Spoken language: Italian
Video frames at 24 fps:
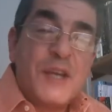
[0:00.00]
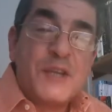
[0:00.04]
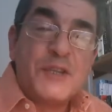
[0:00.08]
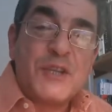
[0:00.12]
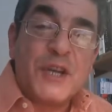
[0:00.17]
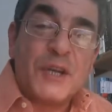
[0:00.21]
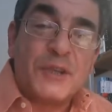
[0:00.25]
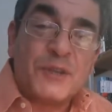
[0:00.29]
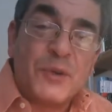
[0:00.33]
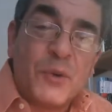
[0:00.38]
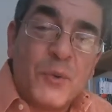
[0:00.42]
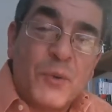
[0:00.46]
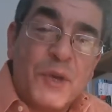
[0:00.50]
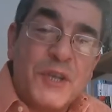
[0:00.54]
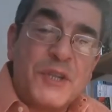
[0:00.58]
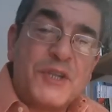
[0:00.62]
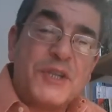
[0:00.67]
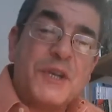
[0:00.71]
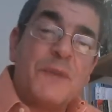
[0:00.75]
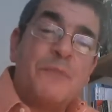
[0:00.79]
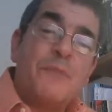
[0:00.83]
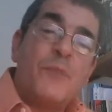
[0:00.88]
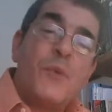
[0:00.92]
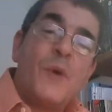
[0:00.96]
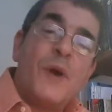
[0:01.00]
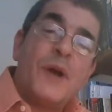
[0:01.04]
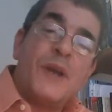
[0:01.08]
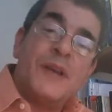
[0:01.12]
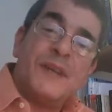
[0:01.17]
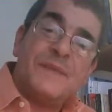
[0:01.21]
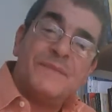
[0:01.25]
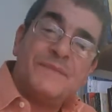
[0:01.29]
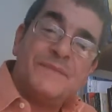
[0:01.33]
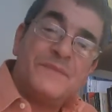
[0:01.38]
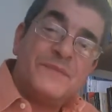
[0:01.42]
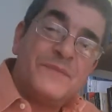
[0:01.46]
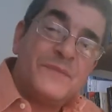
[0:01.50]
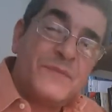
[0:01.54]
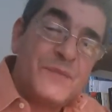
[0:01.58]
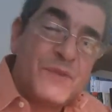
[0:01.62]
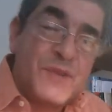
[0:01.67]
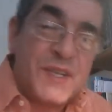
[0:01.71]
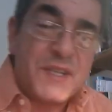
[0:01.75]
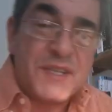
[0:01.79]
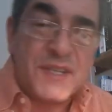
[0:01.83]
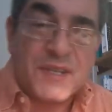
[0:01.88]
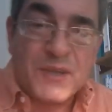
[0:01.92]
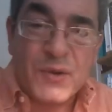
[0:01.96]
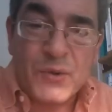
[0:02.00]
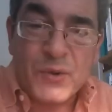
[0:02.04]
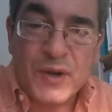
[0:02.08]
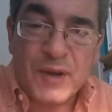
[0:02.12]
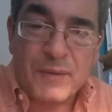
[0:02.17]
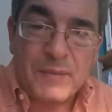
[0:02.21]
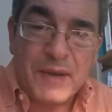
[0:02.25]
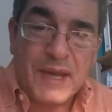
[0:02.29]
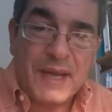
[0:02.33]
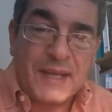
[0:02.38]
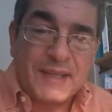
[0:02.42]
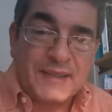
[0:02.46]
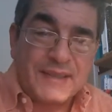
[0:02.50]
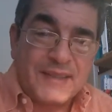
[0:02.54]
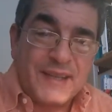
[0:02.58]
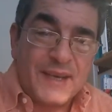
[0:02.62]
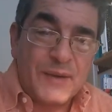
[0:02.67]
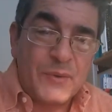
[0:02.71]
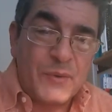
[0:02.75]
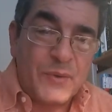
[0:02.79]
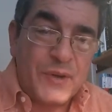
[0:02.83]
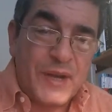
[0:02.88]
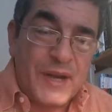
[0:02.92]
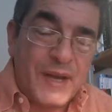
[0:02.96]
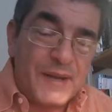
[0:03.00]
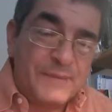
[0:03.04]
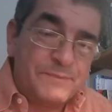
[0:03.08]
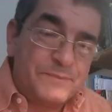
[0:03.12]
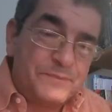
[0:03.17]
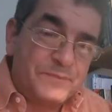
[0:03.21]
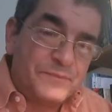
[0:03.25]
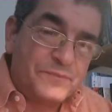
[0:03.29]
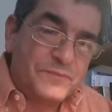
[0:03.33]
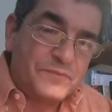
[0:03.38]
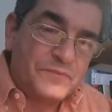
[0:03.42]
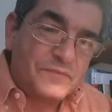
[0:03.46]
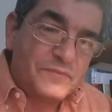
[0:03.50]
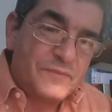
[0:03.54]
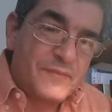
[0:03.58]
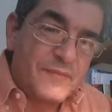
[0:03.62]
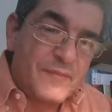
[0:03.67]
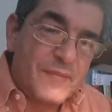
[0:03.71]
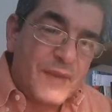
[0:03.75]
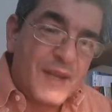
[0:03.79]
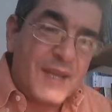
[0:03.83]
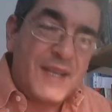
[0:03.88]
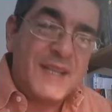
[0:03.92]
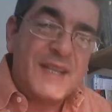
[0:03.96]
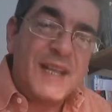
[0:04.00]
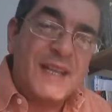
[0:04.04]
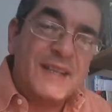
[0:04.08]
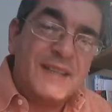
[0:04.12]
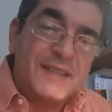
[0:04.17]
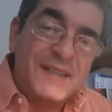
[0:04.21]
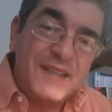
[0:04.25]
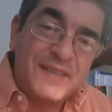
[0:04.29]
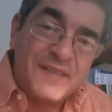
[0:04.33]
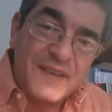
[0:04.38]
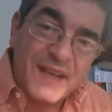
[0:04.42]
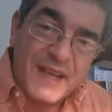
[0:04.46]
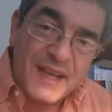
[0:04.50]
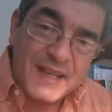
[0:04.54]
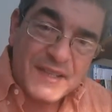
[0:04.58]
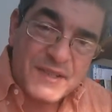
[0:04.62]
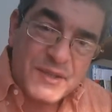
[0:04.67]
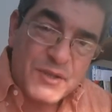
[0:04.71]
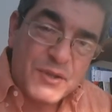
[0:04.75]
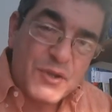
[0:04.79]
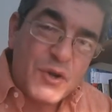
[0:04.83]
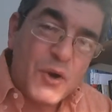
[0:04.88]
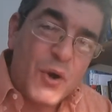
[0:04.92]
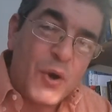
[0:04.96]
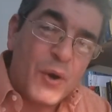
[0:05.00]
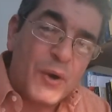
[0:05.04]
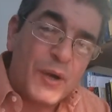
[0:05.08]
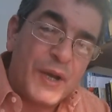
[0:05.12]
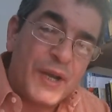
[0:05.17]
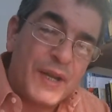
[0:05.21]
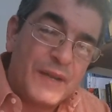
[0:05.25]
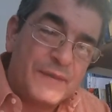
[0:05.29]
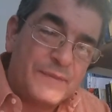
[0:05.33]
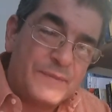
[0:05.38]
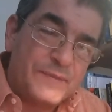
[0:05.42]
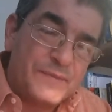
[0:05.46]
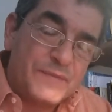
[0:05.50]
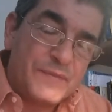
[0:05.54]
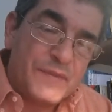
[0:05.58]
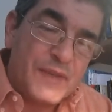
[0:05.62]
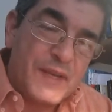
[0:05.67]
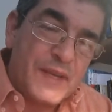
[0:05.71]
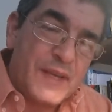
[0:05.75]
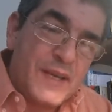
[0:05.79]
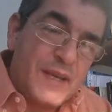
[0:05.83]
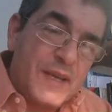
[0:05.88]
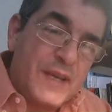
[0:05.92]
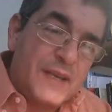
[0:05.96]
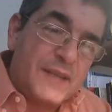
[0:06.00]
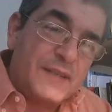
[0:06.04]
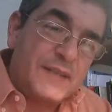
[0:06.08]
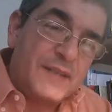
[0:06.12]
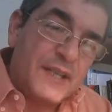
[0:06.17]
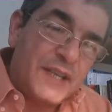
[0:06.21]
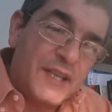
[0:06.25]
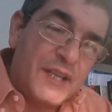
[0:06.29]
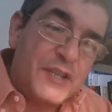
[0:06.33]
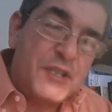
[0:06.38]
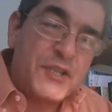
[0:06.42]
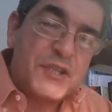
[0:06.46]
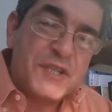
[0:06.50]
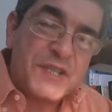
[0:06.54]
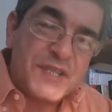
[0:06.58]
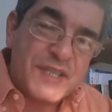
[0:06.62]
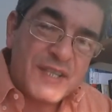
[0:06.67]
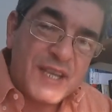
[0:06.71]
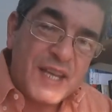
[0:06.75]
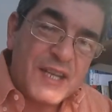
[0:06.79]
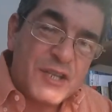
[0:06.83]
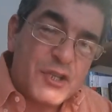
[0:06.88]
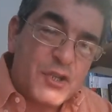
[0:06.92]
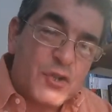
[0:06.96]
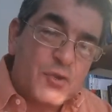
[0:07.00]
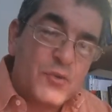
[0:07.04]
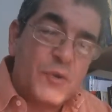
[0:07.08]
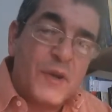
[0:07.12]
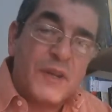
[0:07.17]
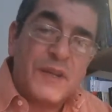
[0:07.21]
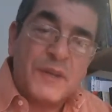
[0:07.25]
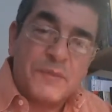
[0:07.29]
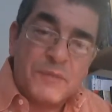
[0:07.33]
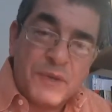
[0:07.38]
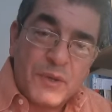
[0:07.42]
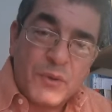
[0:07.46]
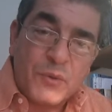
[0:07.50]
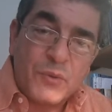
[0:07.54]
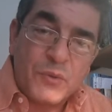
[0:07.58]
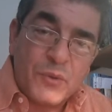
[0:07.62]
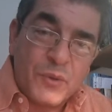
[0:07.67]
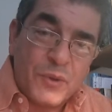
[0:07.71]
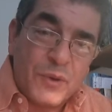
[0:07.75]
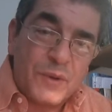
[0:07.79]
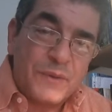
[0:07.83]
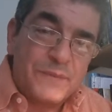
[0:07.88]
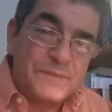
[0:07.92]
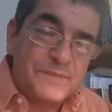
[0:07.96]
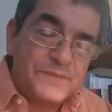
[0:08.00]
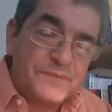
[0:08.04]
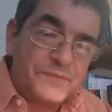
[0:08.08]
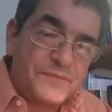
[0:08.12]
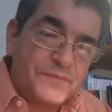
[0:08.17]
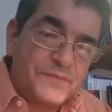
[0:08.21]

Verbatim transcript: Certo qui c'è, poi, c'è sicuramente una identificazione di Nietzsche stesso ad Epicuro.